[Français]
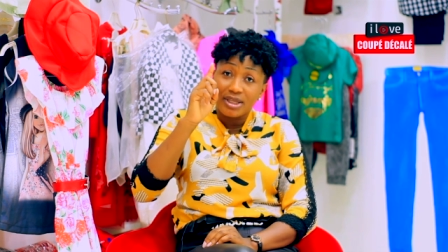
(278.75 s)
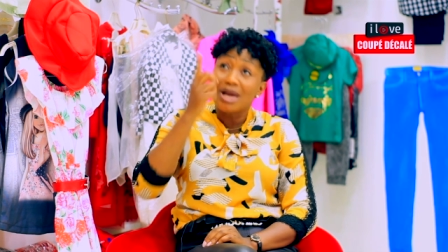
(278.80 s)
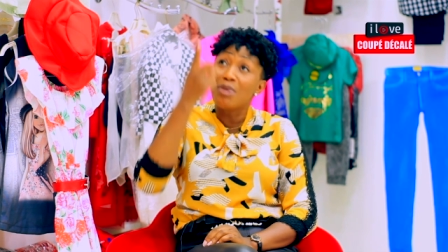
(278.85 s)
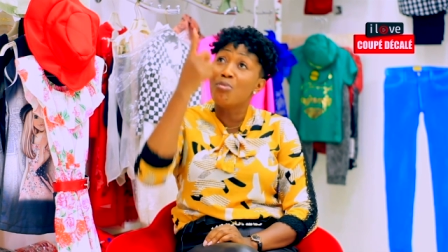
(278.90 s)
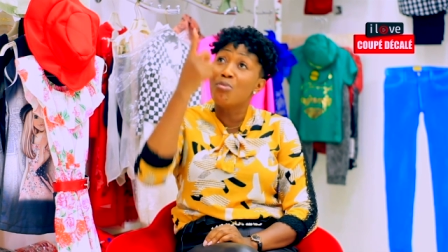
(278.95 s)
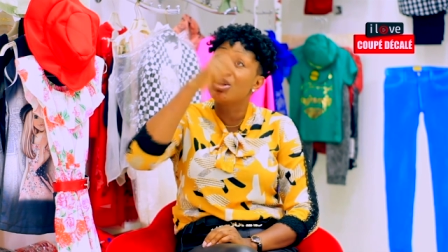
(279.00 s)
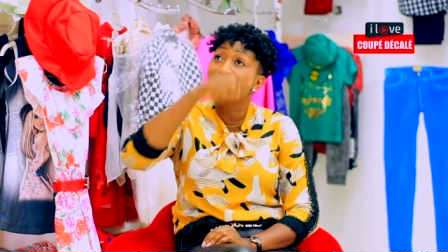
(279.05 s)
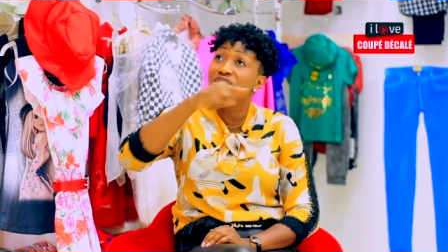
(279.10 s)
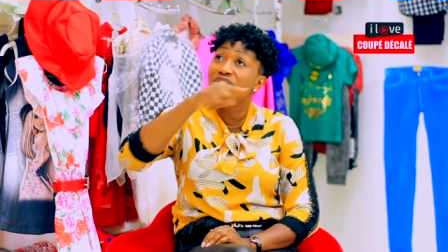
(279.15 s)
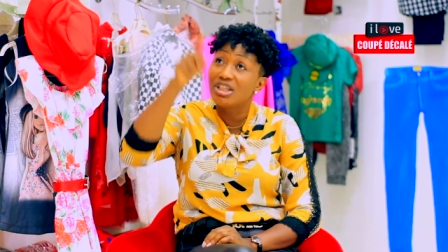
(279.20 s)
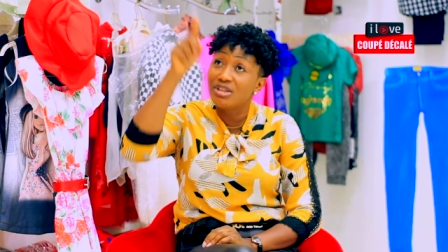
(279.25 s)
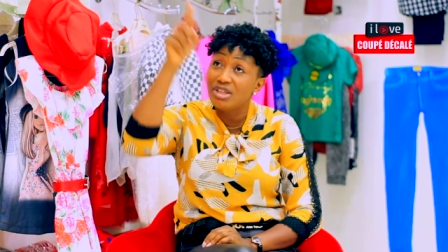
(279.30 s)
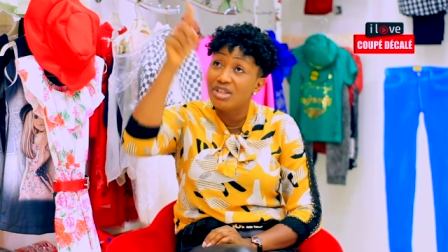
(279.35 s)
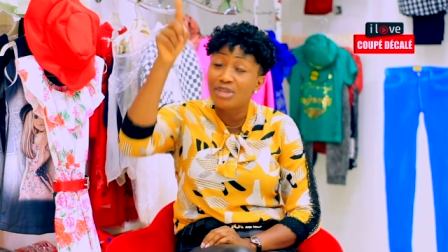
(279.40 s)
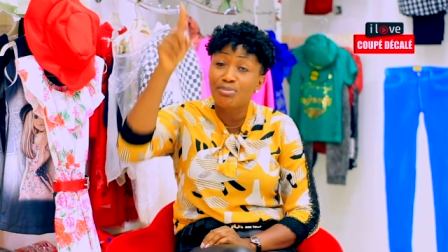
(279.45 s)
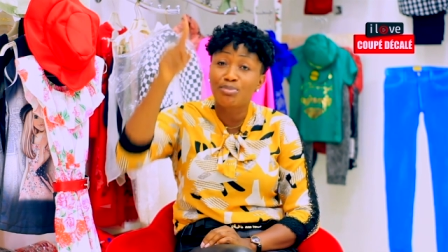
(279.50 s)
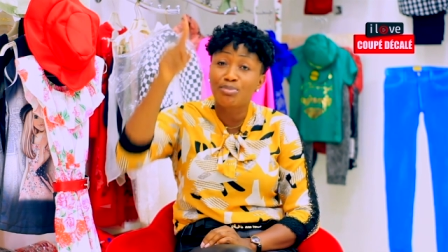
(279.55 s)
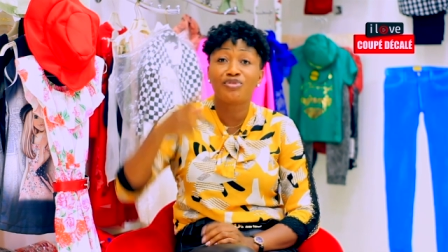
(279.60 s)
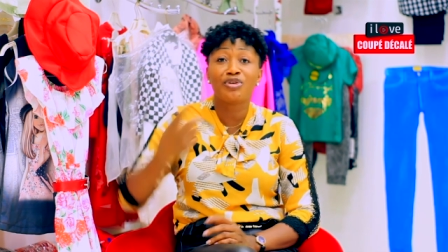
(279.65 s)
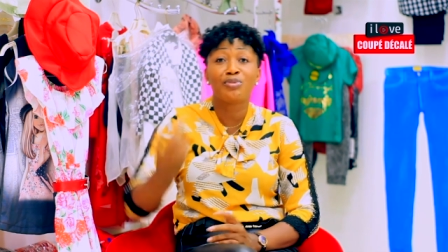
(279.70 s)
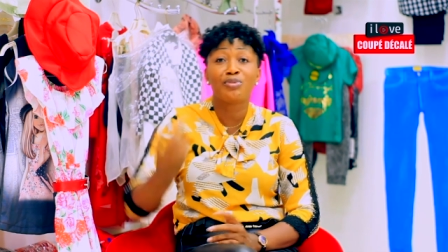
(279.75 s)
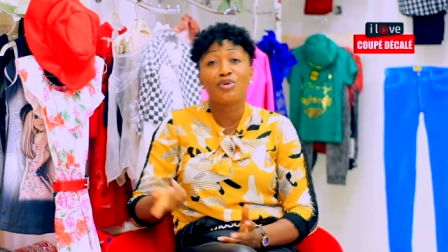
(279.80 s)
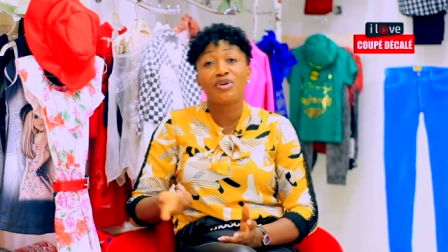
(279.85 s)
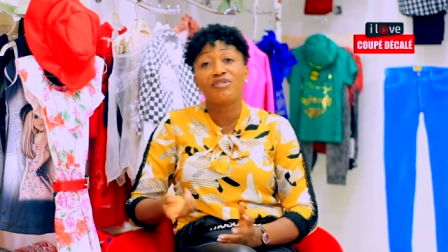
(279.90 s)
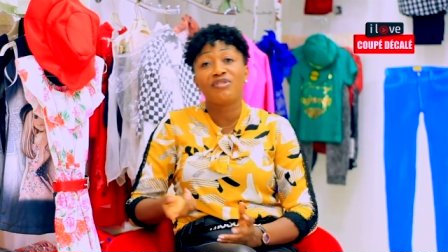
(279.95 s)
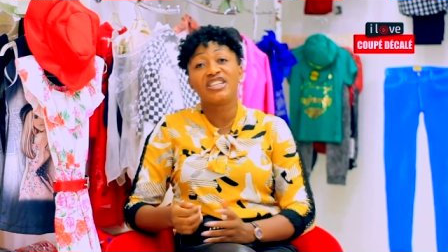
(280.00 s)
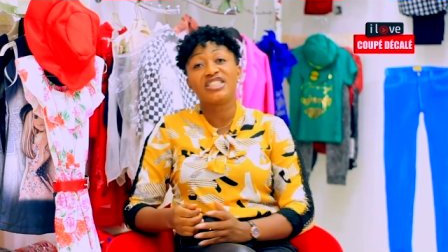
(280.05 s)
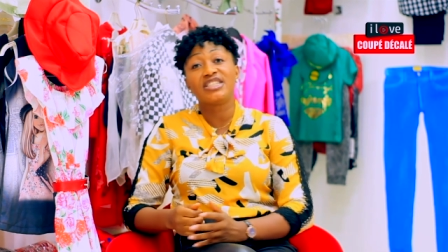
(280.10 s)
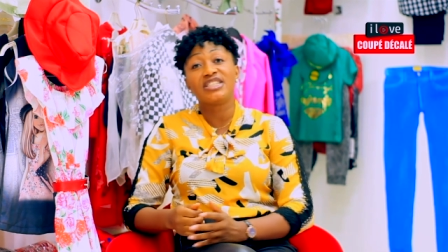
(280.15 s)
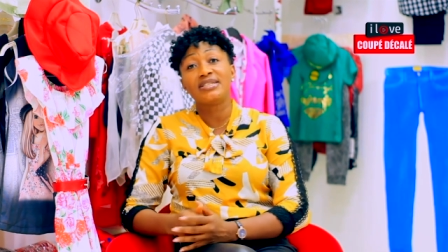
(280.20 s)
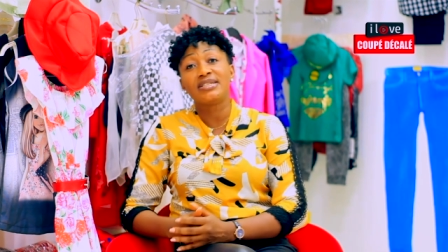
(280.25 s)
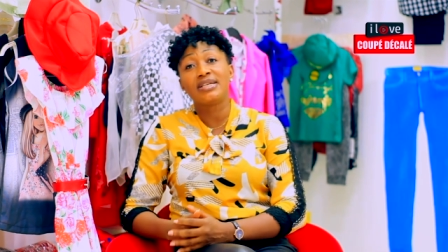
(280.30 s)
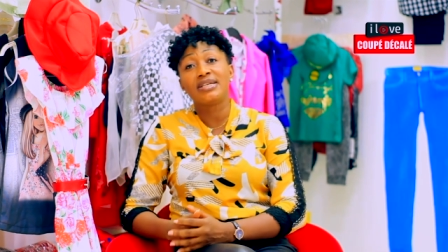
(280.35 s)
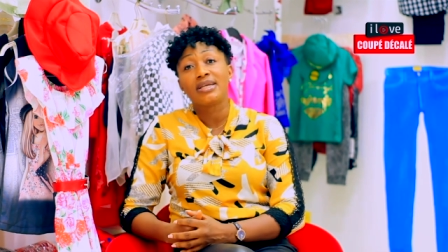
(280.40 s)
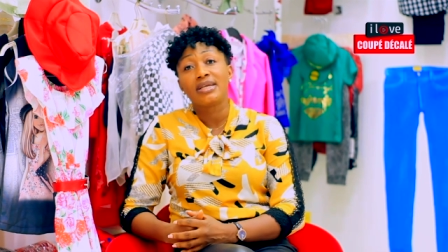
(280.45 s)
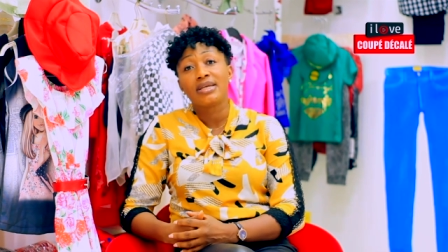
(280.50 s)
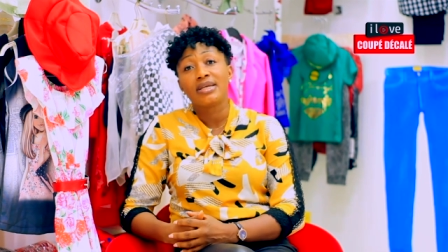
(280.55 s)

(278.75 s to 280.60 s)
il y a un monde qui a une guette privée pour évangéliser.